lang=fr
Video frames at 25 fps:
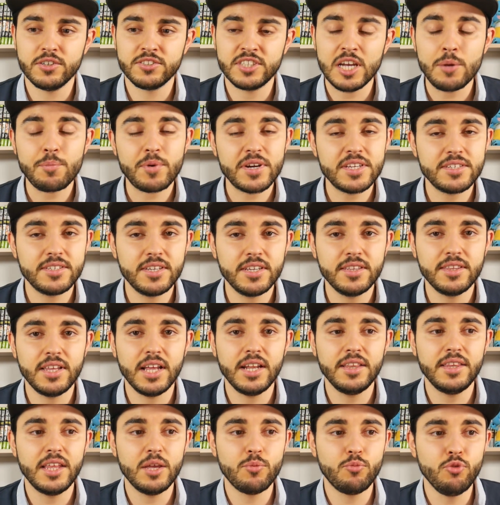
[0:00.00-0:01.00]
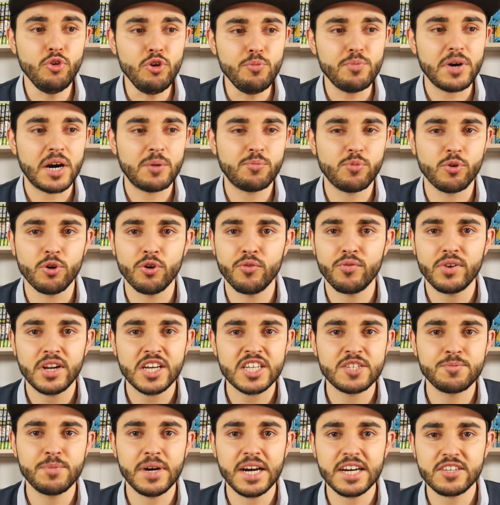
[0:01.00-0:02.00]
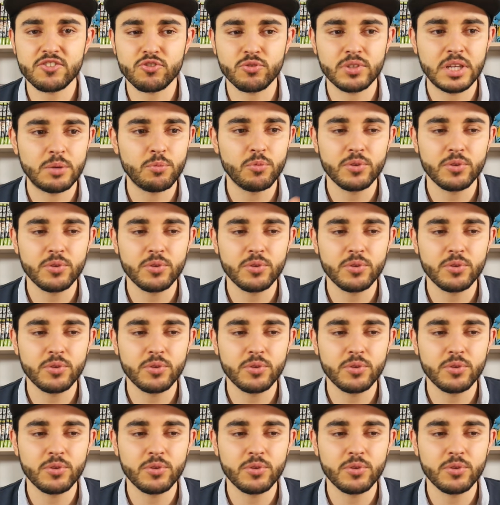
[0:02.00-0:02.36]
j'appréciais dès le début par rapport aux flashbacks qu'on a